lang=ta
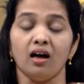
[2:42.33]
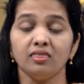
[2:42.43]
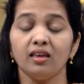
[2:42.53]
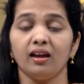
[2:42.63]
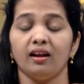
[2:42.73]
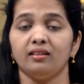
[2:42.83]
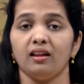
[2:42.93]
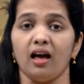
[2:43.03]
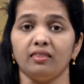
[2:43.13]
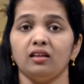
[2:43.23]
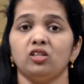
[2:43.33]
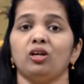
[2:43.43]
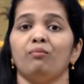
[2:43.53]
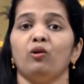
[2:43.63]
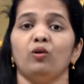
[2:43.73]
அந்த இடத்துல அந்த
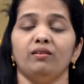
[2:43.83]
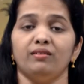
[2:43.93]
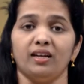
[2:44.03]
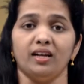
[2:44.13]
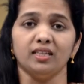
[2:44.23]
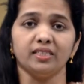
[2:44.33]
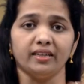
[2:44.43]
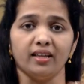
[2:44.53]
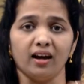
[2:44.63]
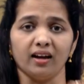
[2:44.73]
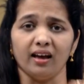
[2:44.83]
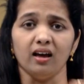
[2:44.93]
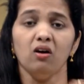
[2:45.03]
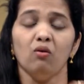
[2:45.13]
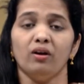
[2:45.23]
ஜெப குழுவினர் என்ன செய்தாங்க
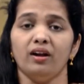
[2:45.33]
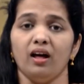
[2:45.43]
ஒரு